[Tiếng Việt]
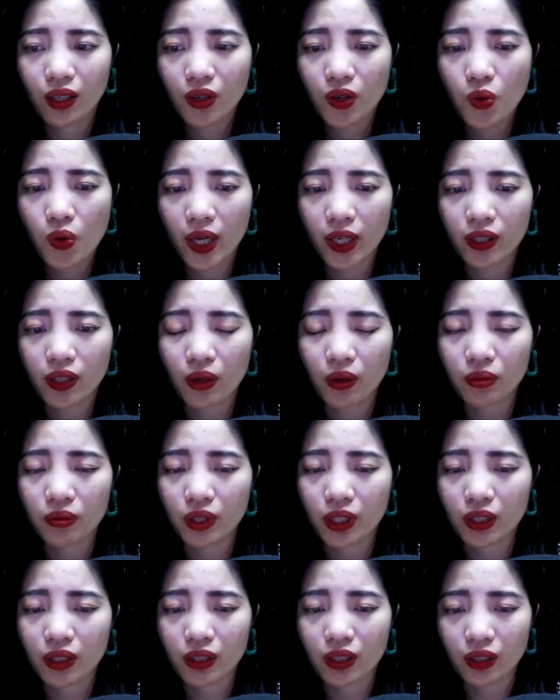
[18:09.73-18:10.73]
Quay đầu
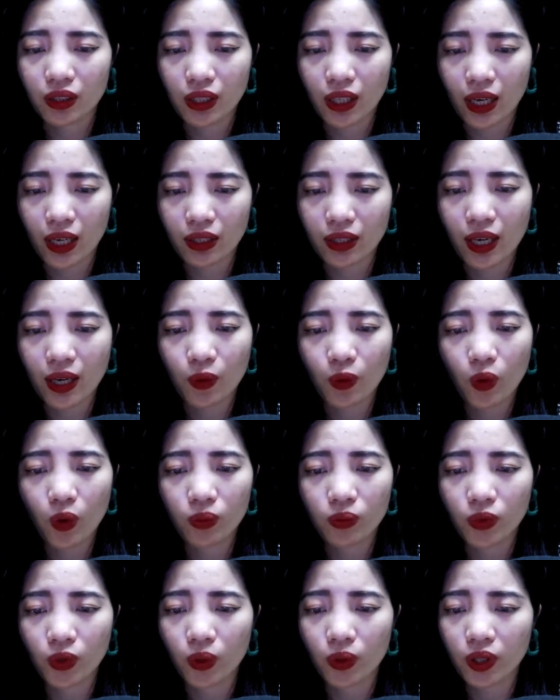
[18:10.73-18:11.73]
nhìn Nhật Hạ đang
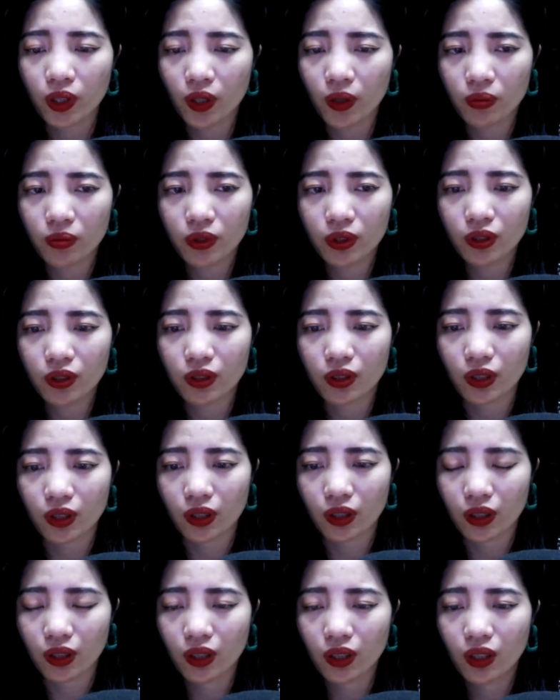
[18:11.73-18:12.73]
ôm gối khóc nức nở.